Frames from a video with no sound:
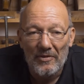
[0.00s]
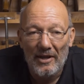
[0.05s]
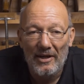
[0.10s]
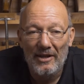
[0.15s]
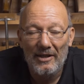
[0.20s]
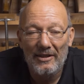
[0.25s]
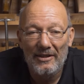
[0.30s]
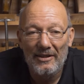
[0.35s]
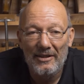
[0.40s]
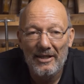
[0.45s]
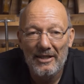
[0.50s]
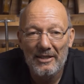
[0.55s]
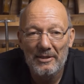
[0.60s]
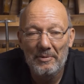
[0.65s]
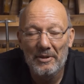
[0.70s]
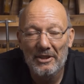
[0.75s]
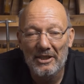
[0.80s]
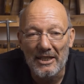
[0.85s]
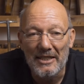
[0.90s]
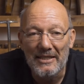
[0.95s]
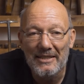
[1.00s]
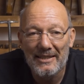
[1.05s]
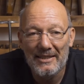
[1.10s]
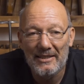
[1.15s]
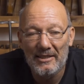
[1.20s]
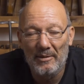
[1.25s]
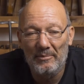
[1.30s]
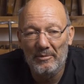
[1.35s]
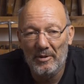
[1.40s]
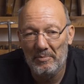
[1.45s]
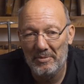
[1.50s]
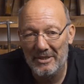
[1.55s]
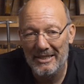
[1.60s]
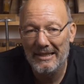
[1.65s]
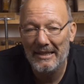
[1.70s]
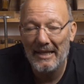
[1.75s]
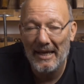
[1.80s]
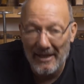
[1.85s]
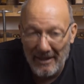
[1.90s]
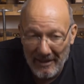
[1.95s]
Äh, es wird insgesamt ein
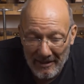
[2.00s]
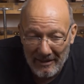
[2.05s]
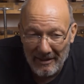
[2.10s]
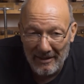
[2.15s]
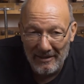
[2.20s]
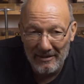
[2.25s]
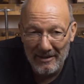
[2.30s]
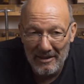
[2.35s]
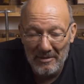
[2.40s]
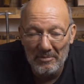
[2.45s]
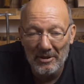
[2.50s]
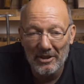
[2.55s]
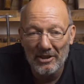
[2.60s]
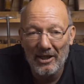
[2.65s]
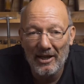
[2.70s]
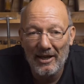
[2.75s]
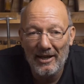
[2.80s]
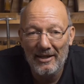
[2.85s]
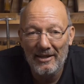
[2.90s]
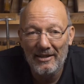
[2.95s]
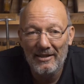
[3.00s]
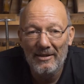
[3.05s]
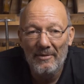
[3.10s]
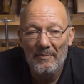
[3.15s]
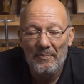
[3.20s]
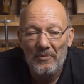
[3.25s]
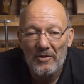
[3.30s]
bisschen leichter, das Material,